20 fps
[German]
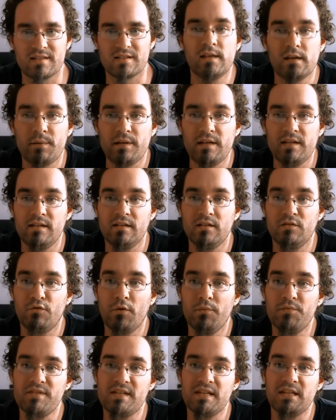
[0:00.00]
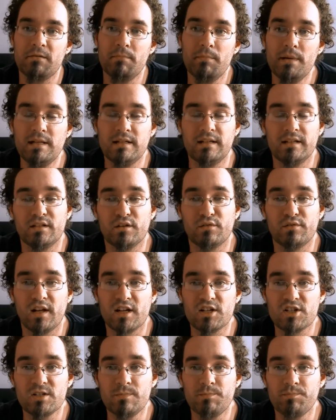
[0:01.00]
Ich habe hier die 50 Milliliter
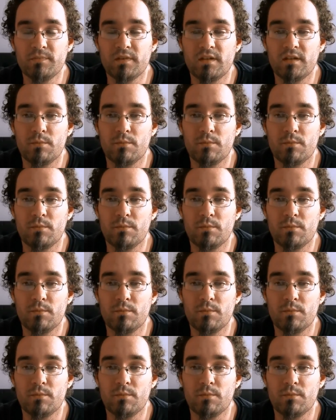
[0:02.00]
Flaschen.